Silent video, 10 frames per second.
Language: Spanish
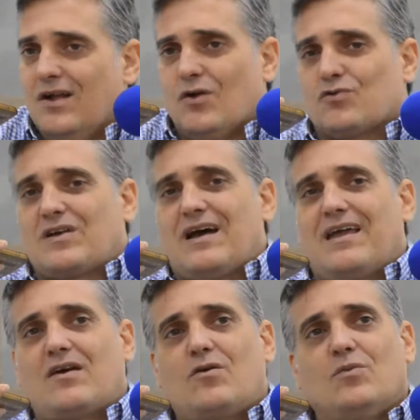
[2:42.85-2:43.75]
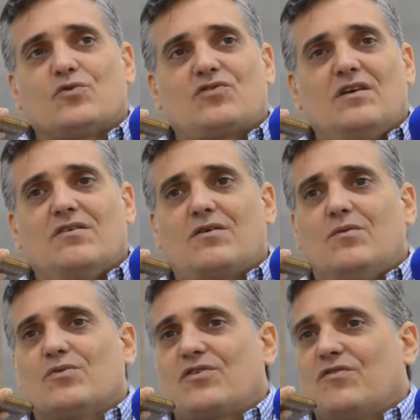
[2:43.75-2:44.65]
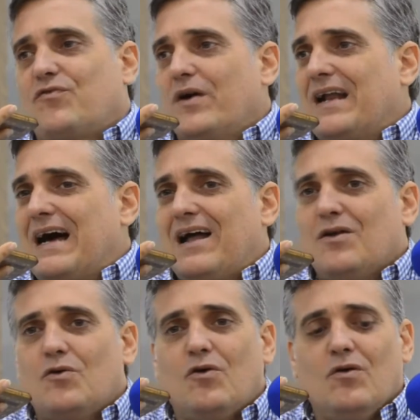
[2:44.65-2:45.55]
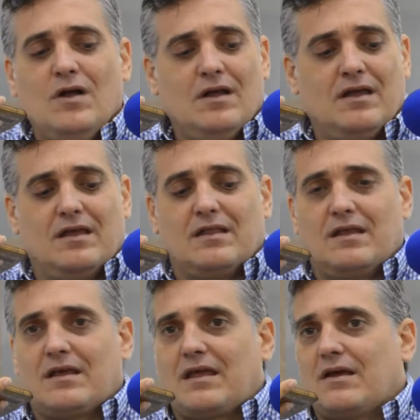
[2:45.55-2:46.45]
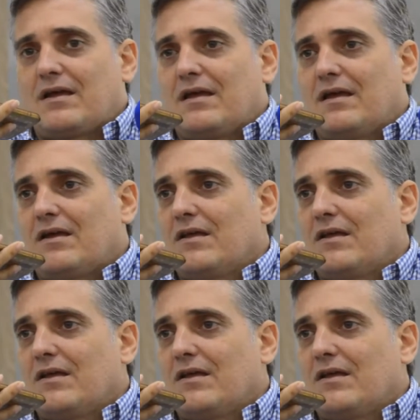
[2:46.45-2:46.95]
O sea, es como si, como si fuera algo eh, de, que,